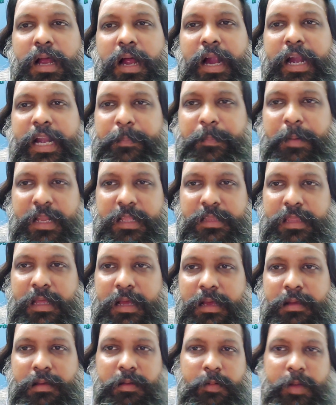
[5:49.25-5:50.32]
அடிப்பட்ட த
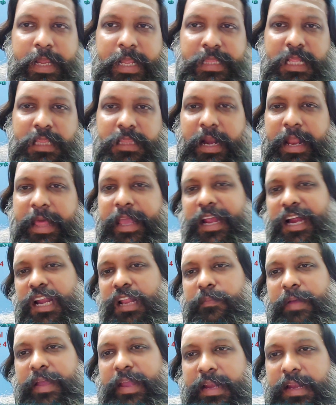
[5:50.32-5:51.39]
எந்த
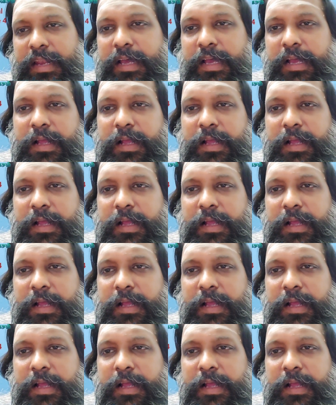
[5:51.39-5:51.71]
தடயங்களுமே இல்லை